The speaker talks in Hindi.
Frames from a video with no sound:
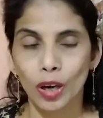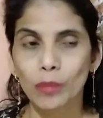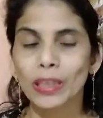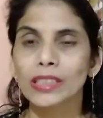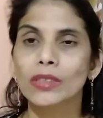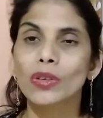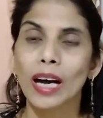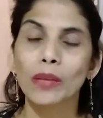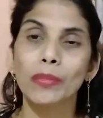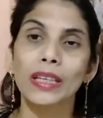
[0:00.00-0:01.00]
और बच्चे को
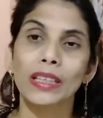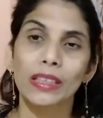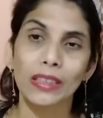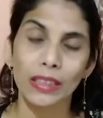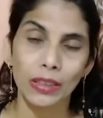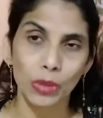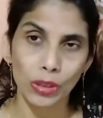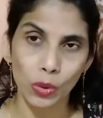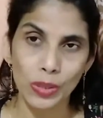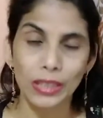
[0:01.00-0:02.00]
कान में किन किन
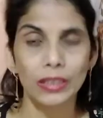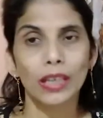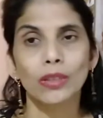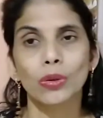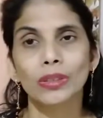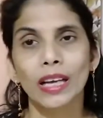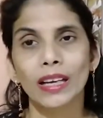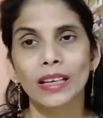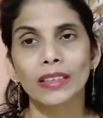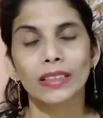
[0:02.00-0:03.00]
वजहों से दर्द होता
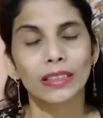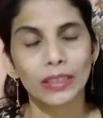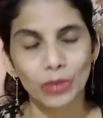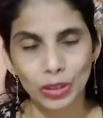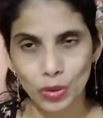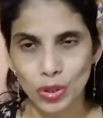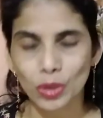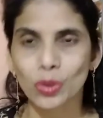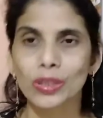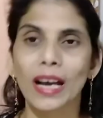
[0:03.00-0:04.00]
है किन किन वजहों
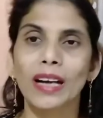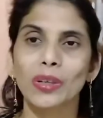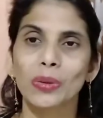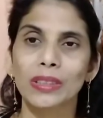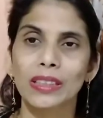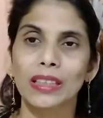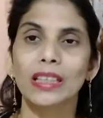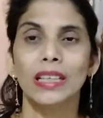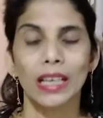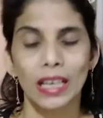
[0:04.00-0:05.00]
से खुजलाहट होती है